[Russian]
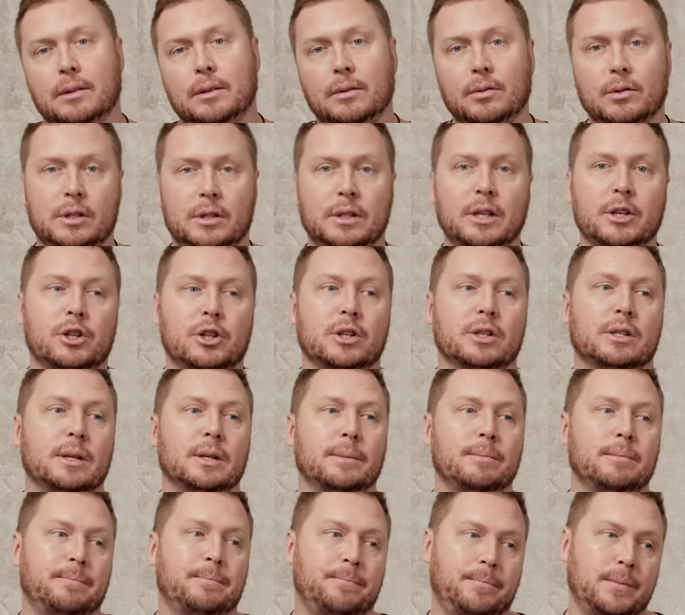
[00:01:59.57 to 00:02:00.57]
то есть я сейчас
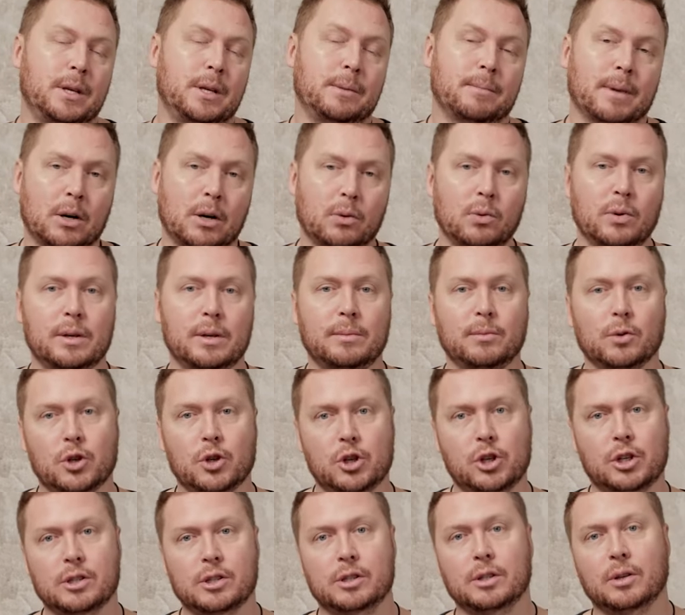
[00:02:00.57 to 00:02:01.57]
там не могу, я
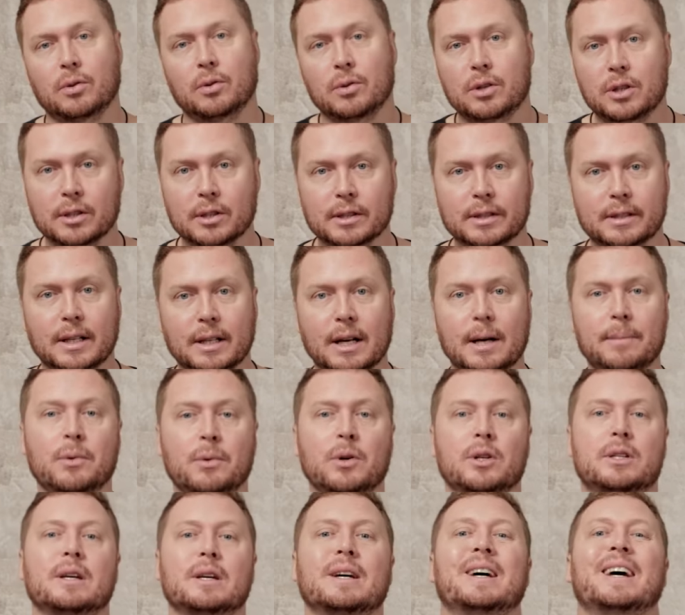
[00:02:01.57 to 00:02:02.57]
немножечко закрутилась на
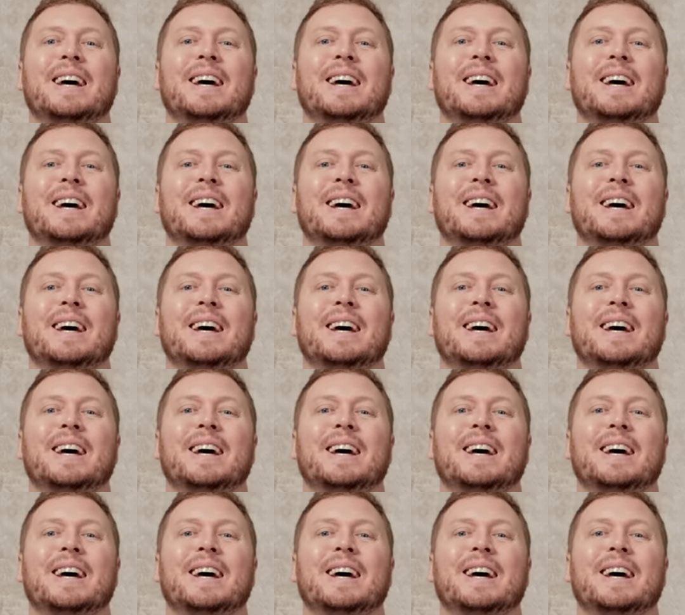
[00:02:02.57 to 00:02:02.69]
работе,